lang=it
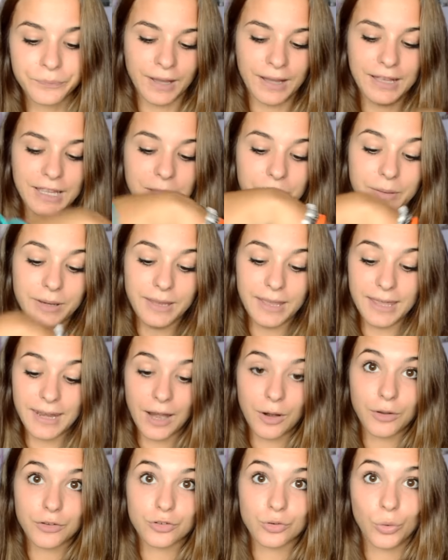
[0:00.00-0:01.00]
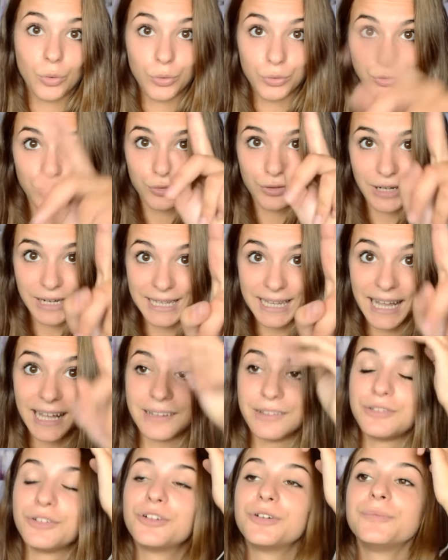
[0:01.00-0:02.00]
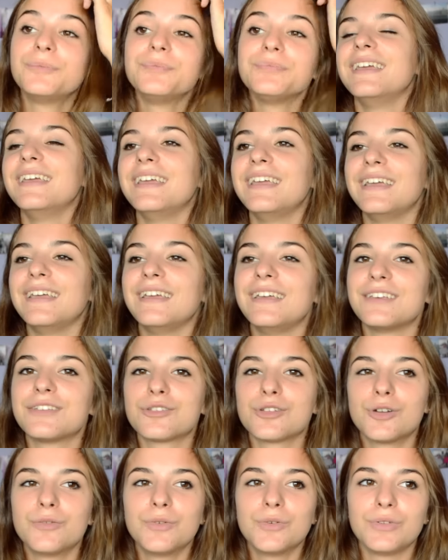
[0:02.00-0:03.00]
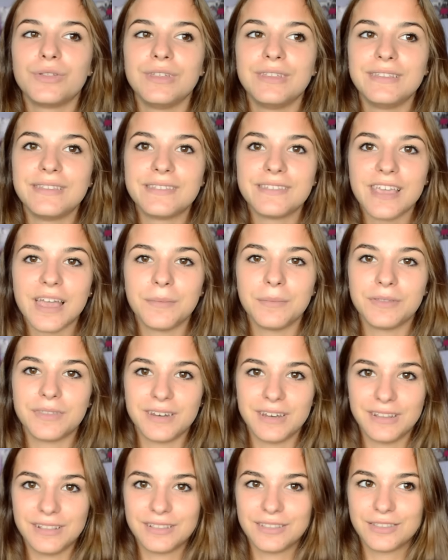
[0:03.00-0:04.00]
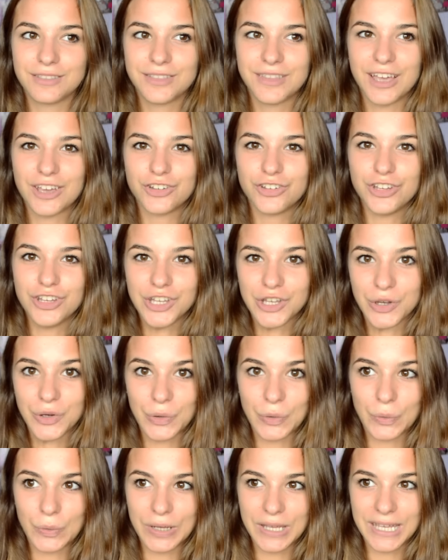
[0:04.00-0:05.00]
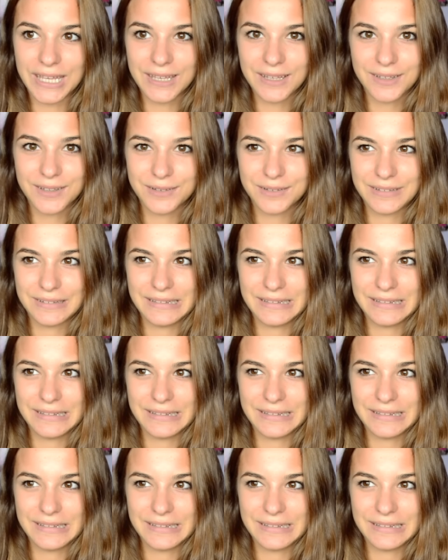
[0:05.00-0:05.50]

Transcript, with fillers: Anche perché erano a sconto tra l'altro e sono venuti insieme 35